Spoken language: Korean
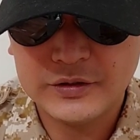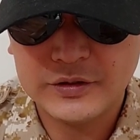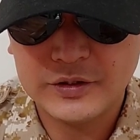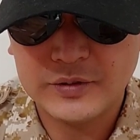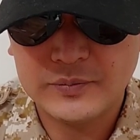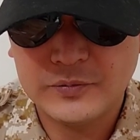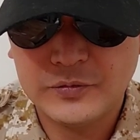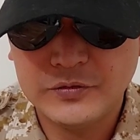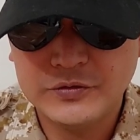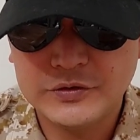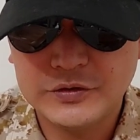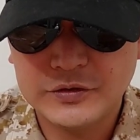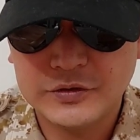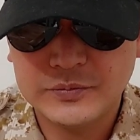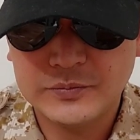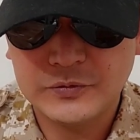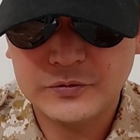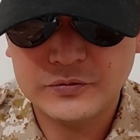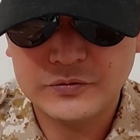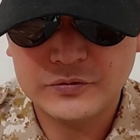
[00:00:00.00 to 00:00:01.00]
이제
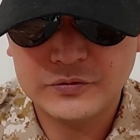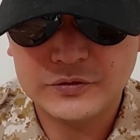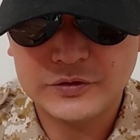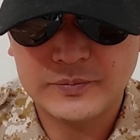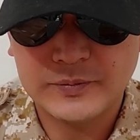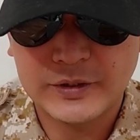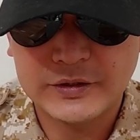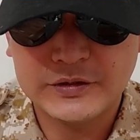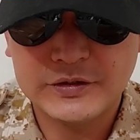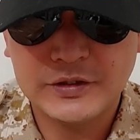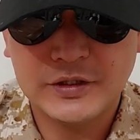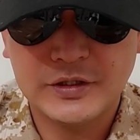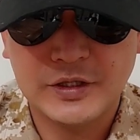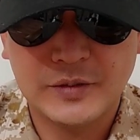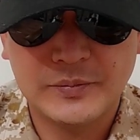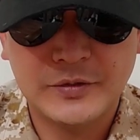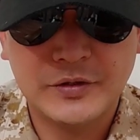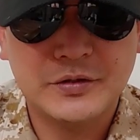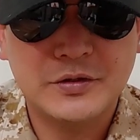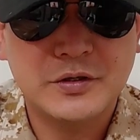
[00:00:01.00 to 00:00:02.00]
보직을 모두 이제 마치게
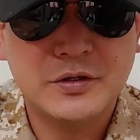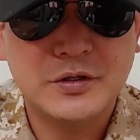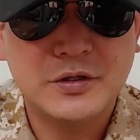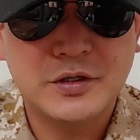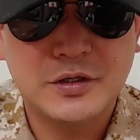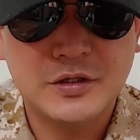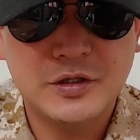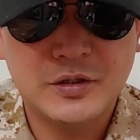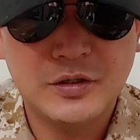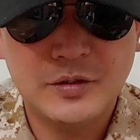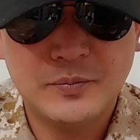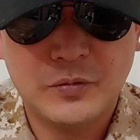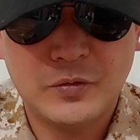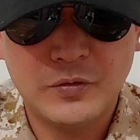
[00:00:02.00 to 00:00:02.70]
되면 이제,